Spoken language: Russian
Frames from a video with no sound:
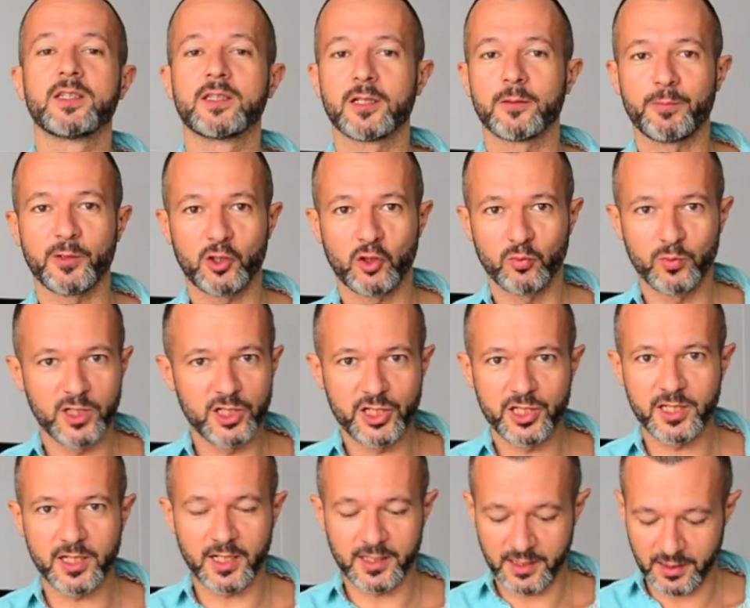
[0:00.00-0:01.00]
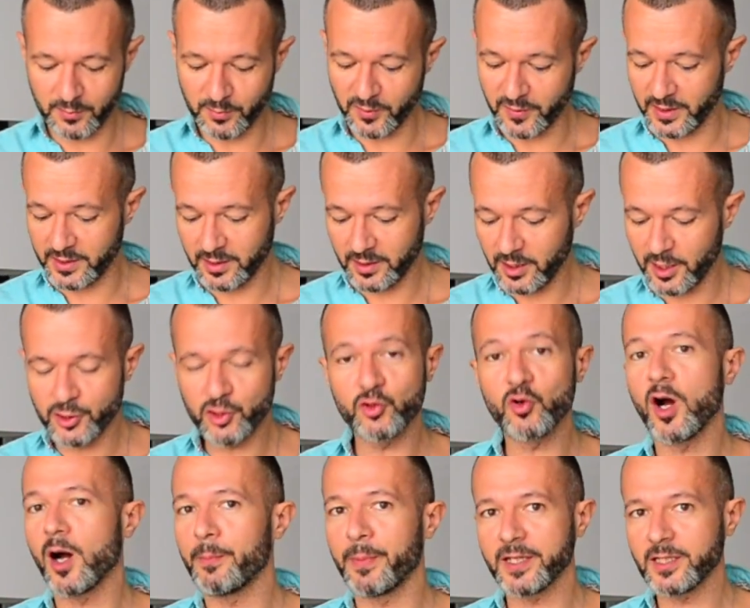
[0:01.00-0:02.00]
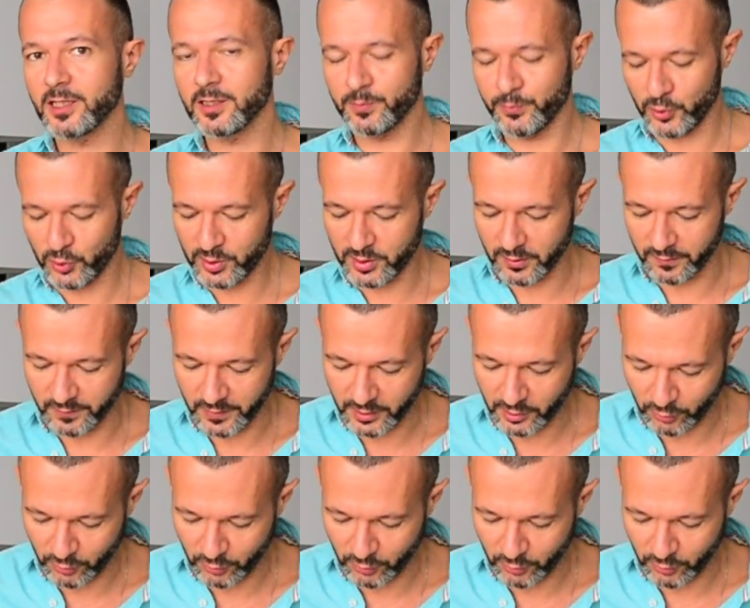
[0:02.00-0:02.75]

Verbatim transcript: Блендер потом лишний раз отмывать не хочу, а пакет просто